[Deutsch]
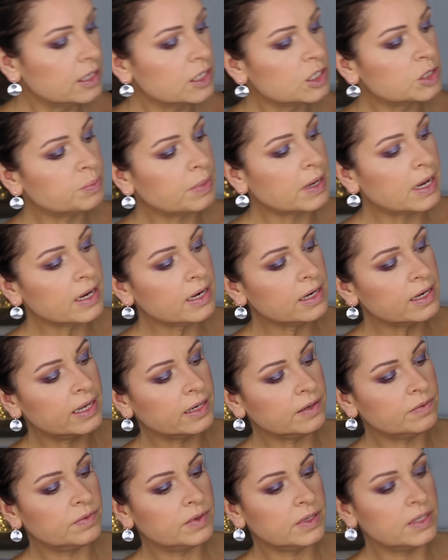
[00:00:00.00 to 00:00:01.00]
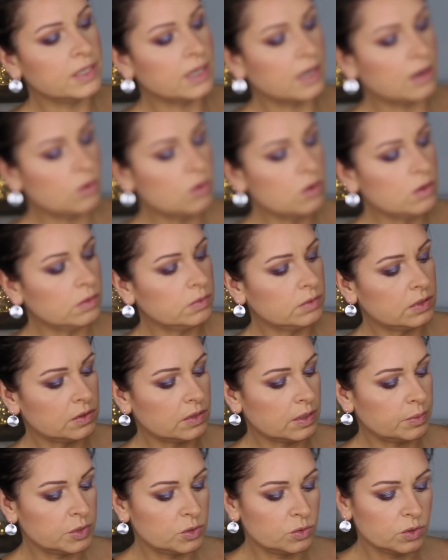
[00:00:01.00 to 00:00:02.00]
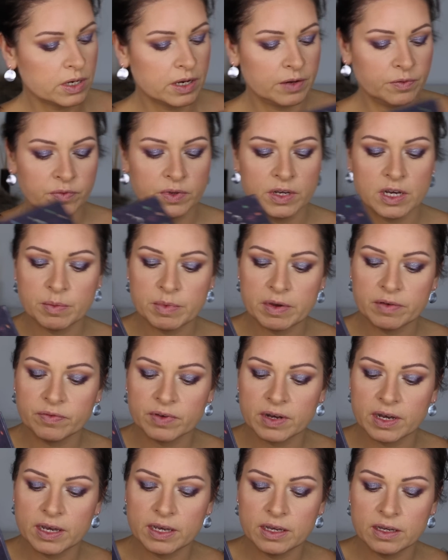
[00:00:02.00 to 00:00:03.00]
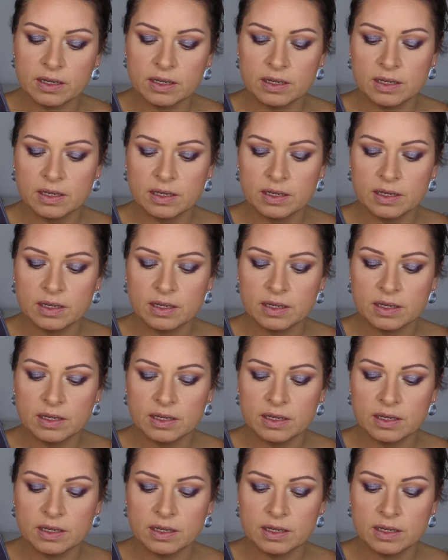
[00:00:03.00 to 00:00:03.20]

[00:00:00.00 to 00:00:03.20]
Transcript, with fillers: Sparkle hätten wir hier auch. Jetzt habe ich nur keinen Finger mehr frei.